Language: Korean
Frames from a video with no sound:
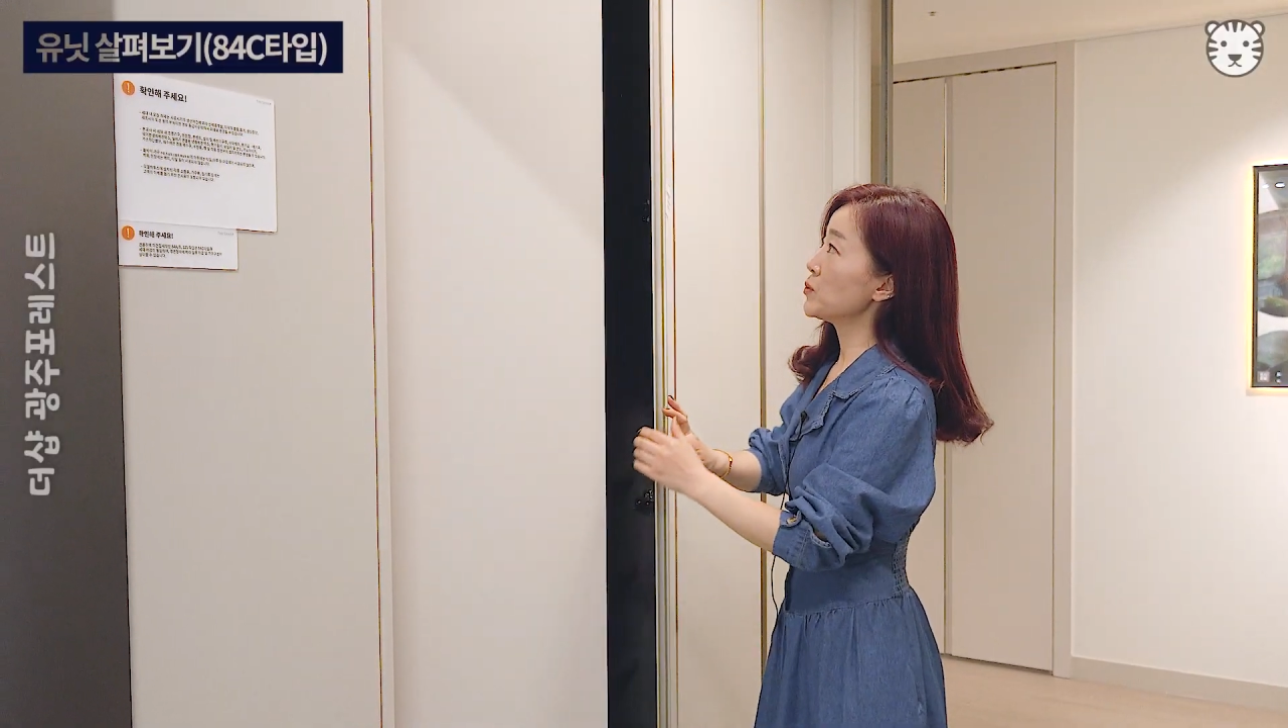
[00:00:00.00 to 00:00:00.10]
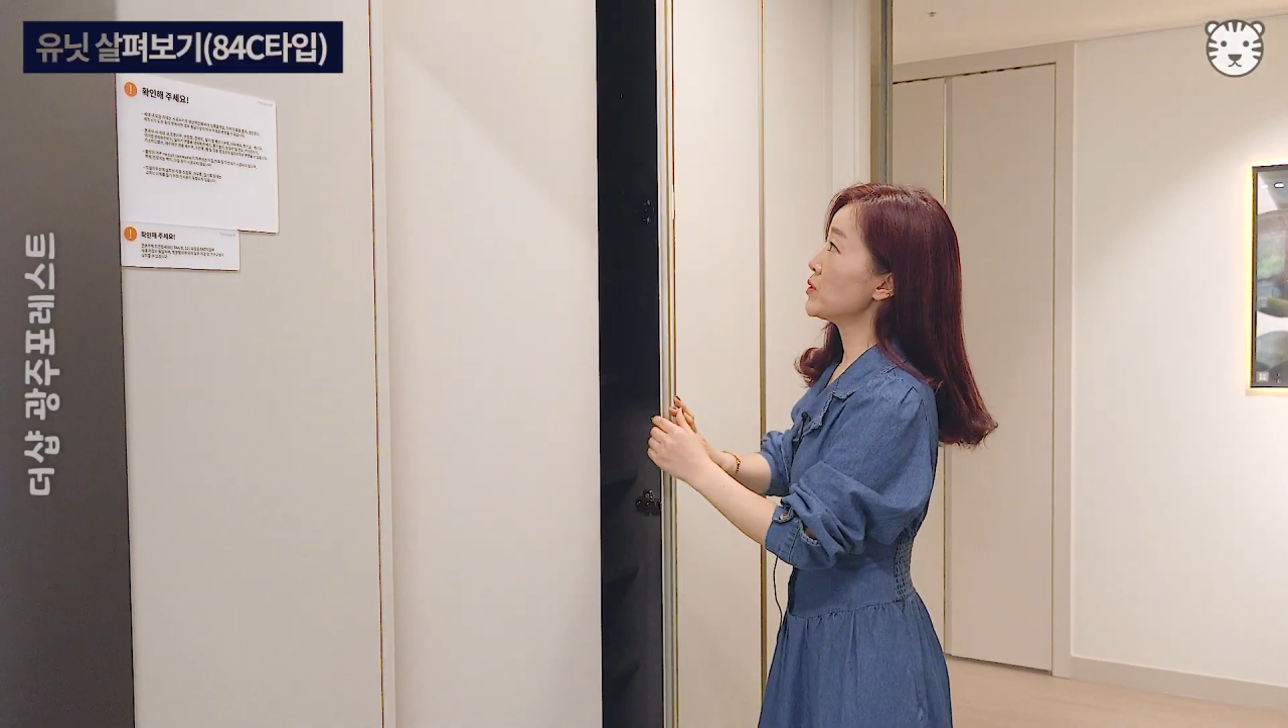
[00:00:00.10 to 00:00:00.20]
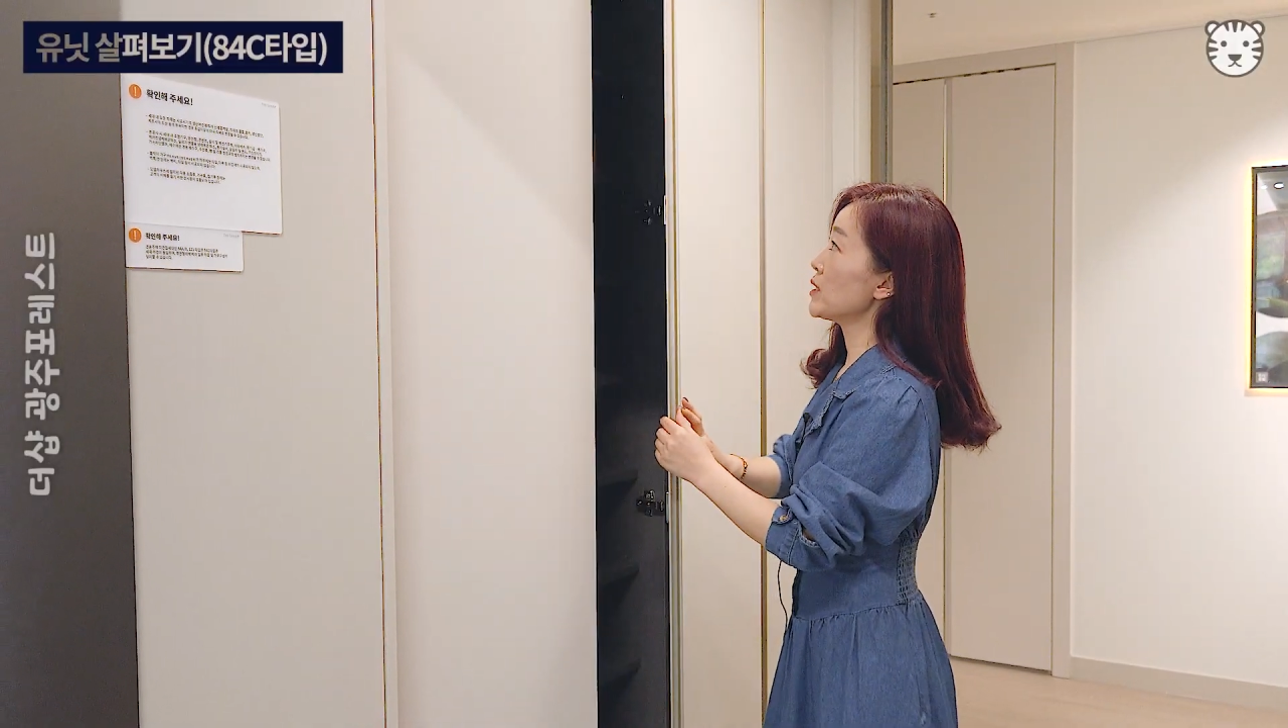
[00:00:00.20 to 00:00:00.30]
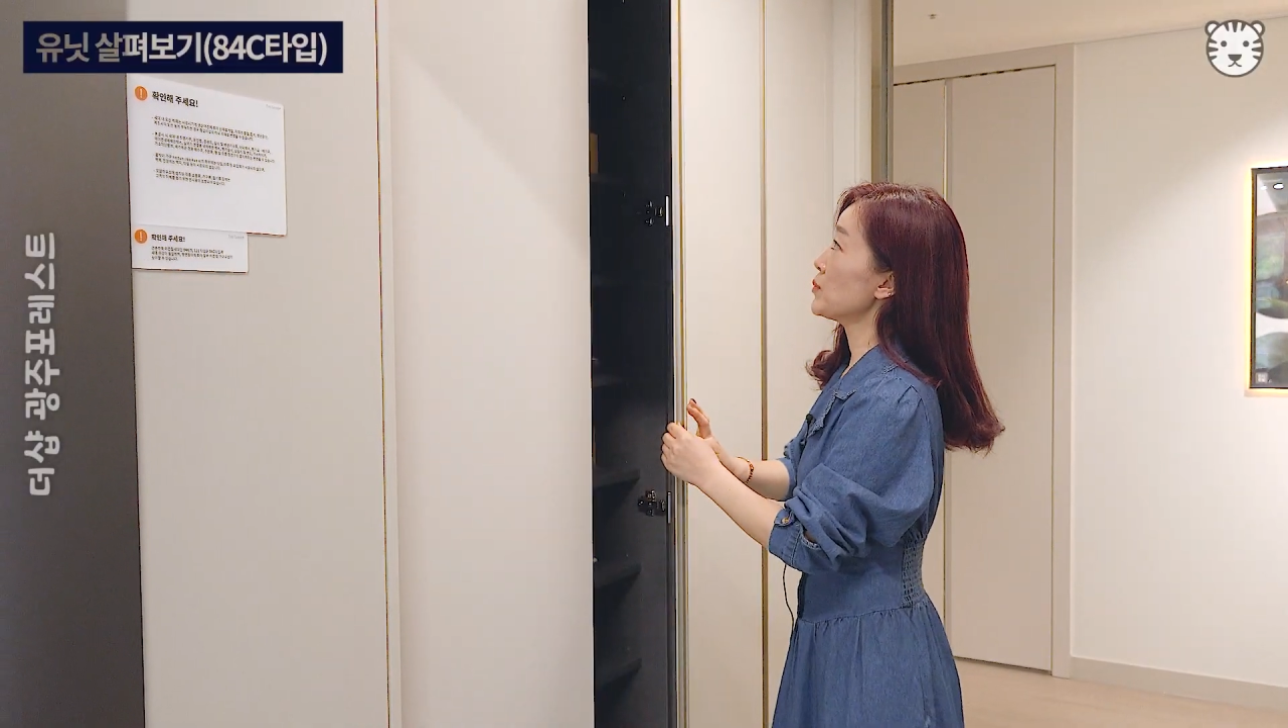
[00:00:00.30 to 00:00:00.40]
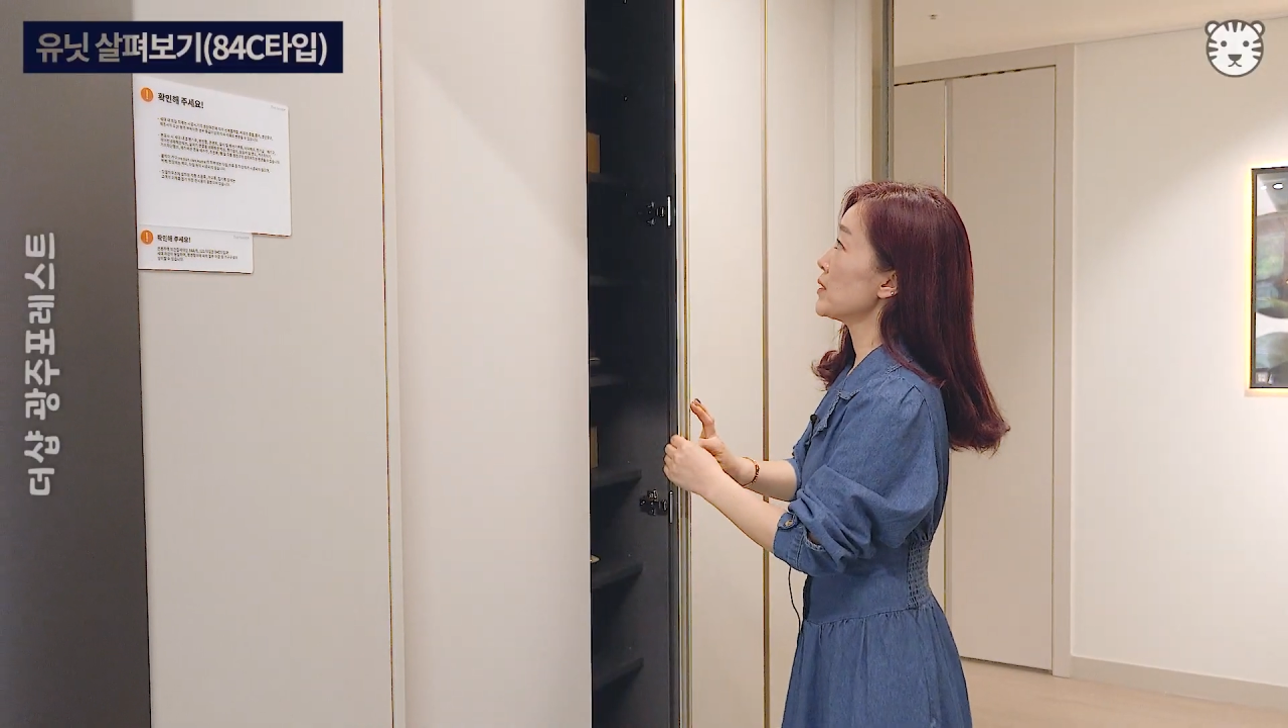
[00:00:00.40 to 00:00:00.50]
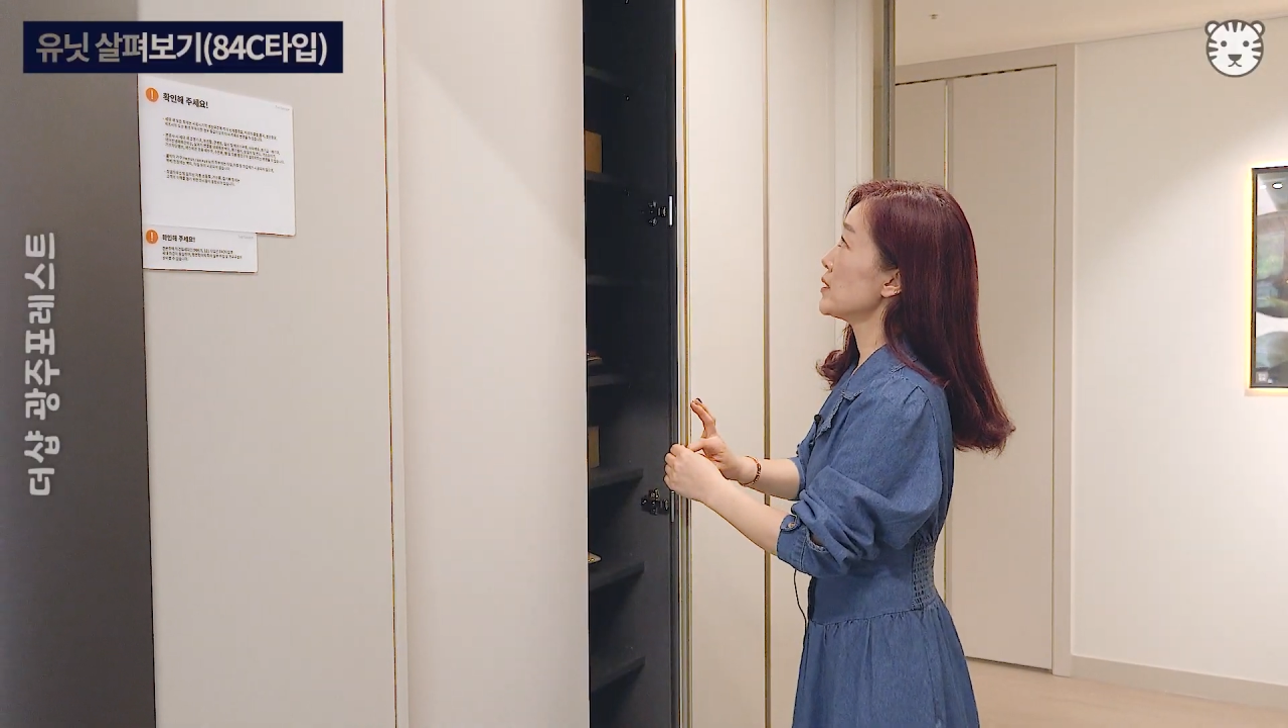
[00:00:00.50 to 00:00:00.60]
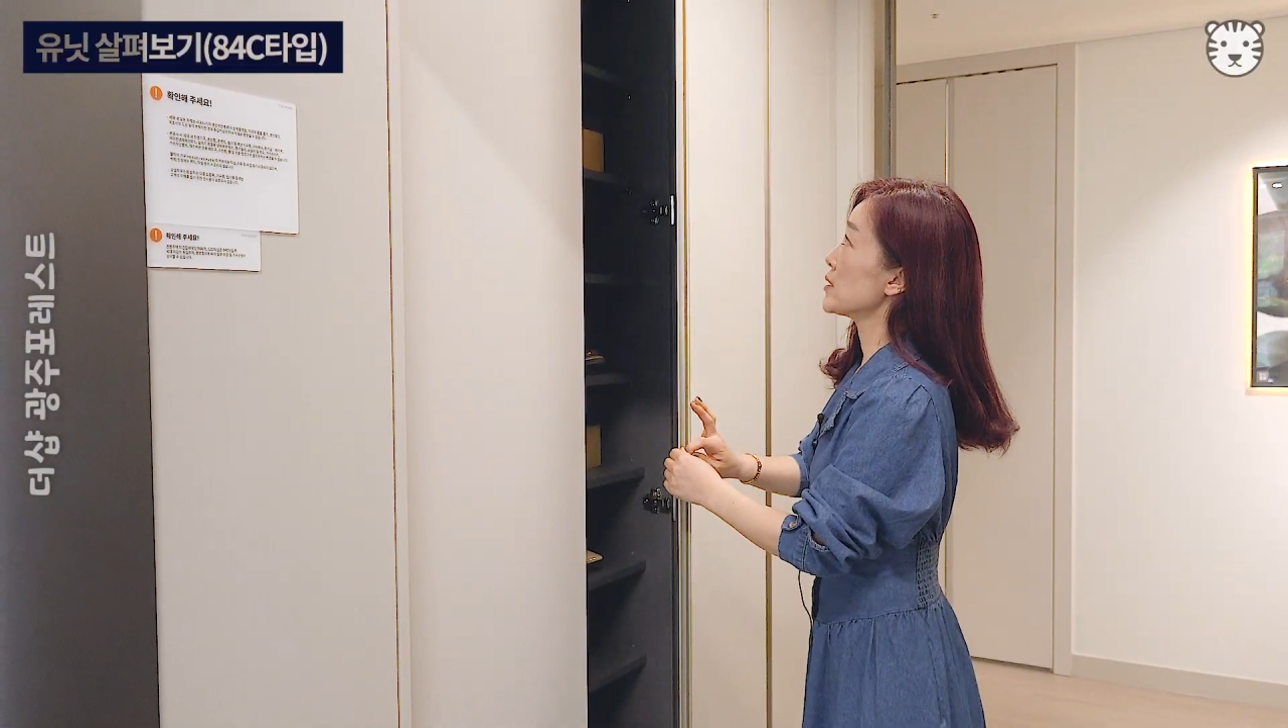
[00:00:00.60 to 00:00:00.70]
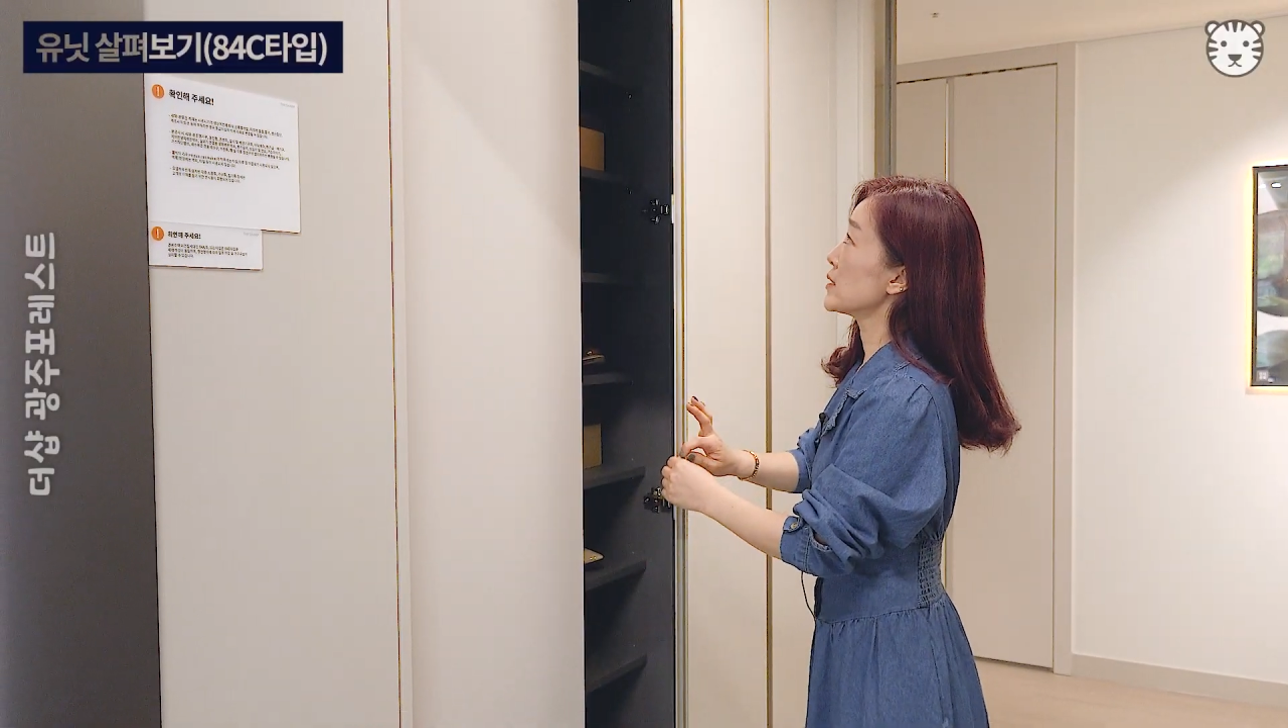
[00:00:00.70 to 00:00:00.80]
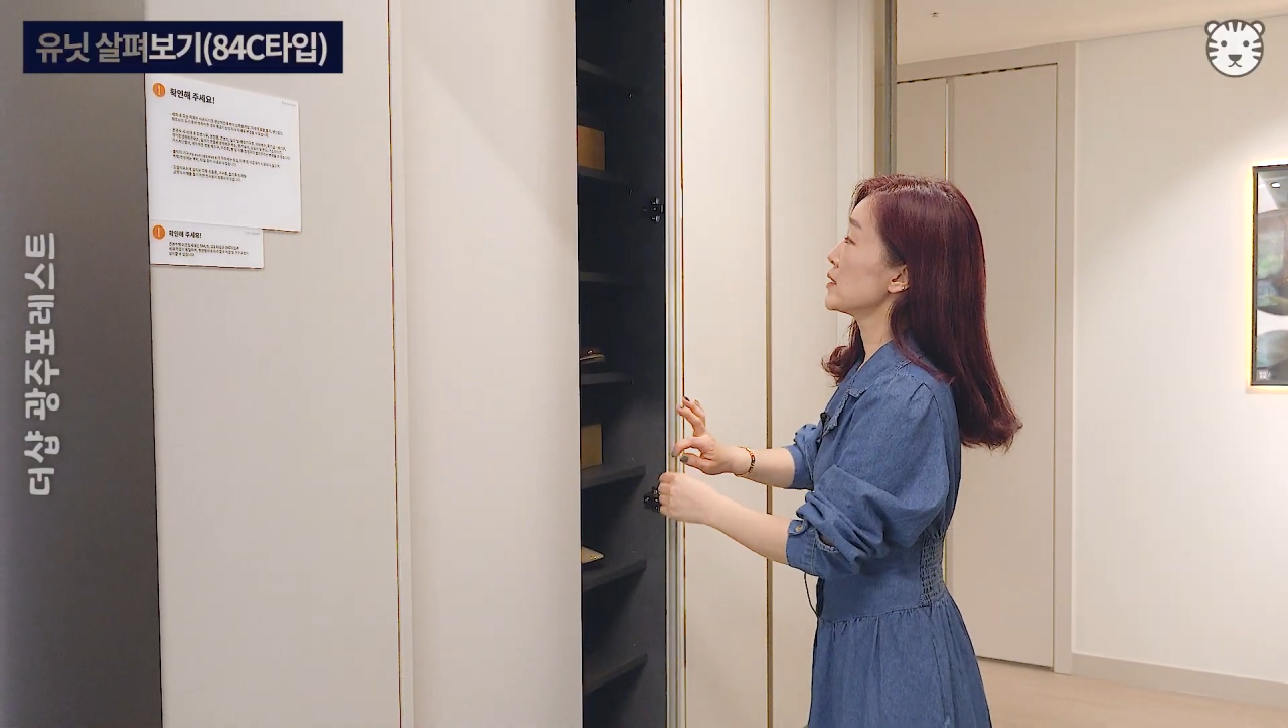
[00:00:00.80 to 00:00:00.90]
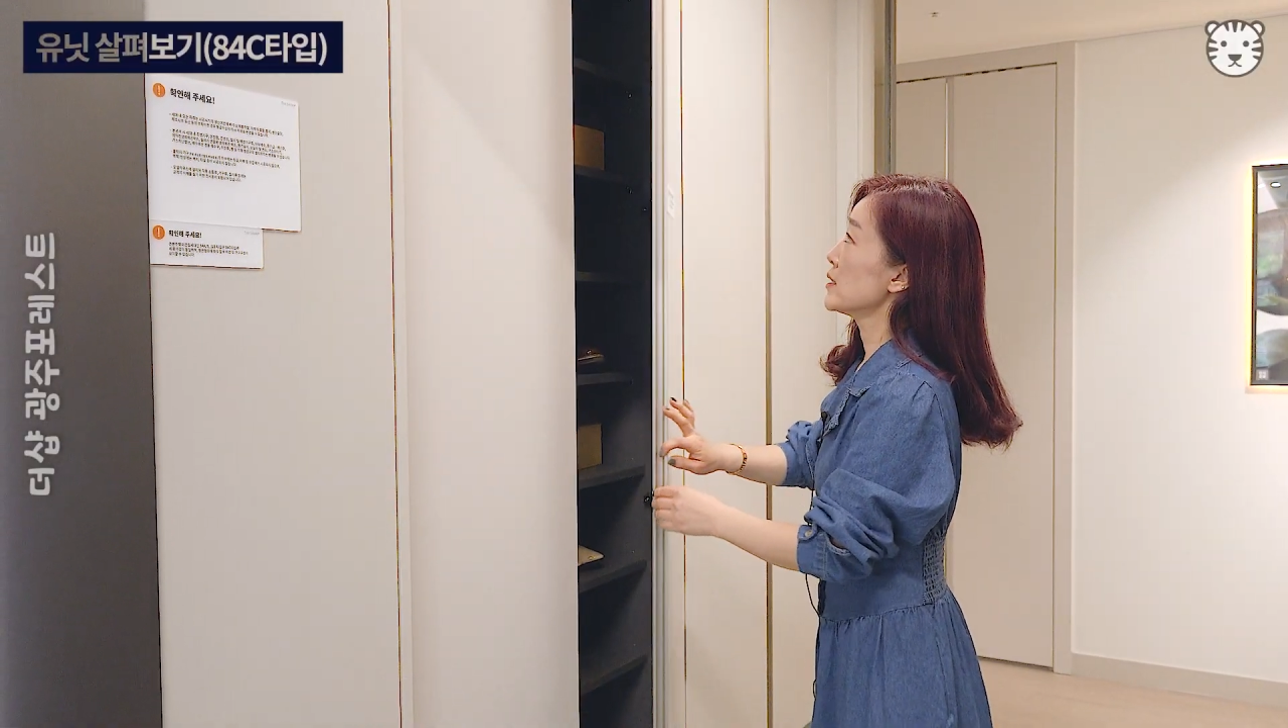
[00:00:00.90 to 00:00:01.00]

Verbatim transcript: 손잡이는